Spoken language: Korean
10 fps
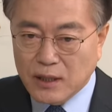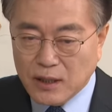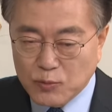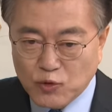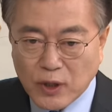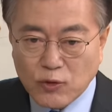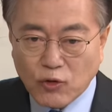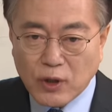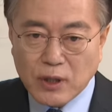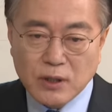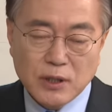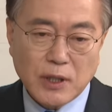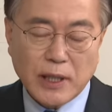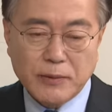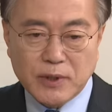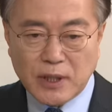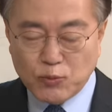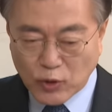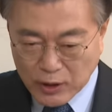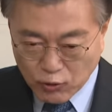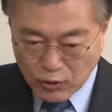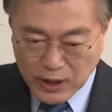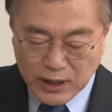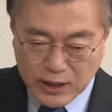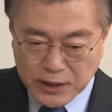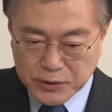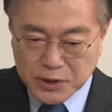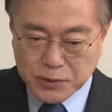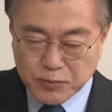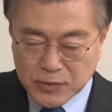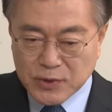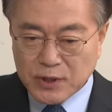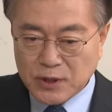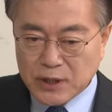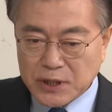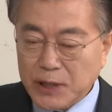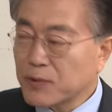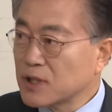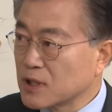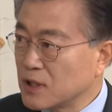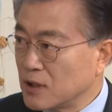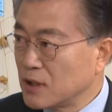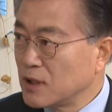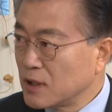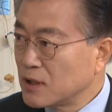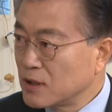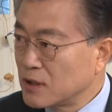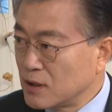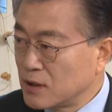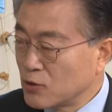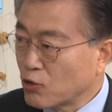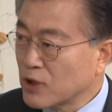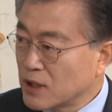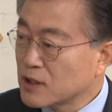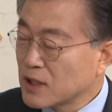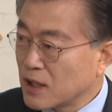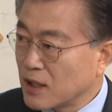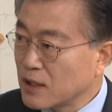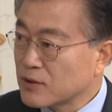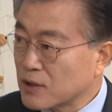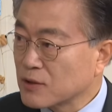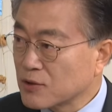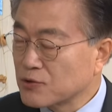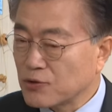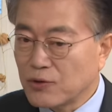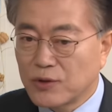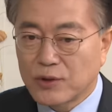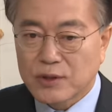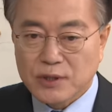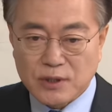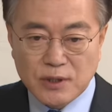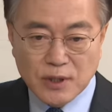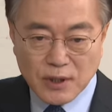무안공항은 그와 함께 무안공항에 대한 이제 접근이 더 용이해져야 되는 거죠. 그래서